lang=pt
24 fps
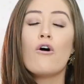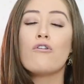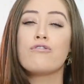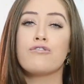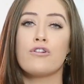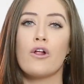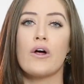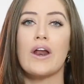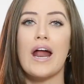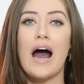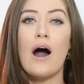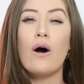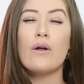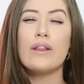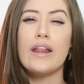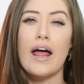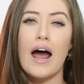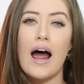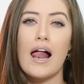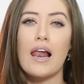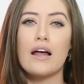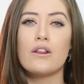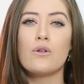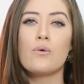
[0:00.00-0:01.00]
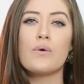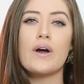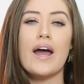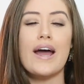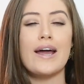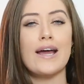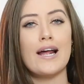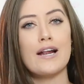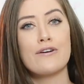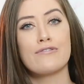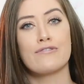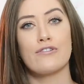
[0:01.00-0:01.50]
O floral dela nunca é
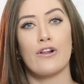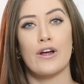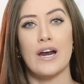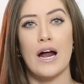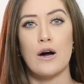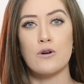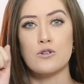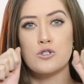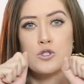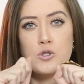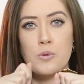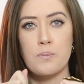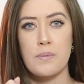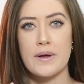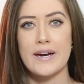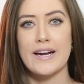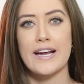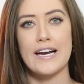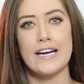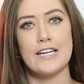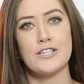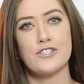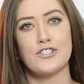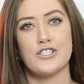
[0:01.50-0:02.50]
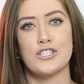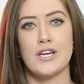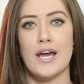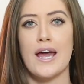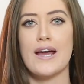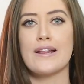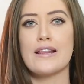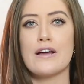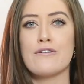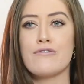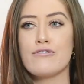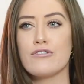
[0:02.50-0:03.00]
aquele floral super
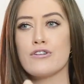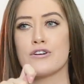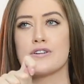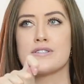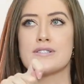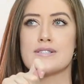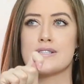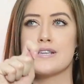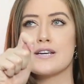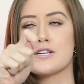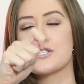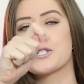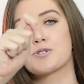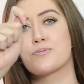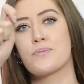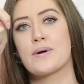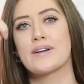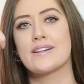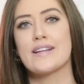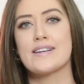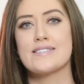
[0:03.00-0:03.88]
clichê da florzinha super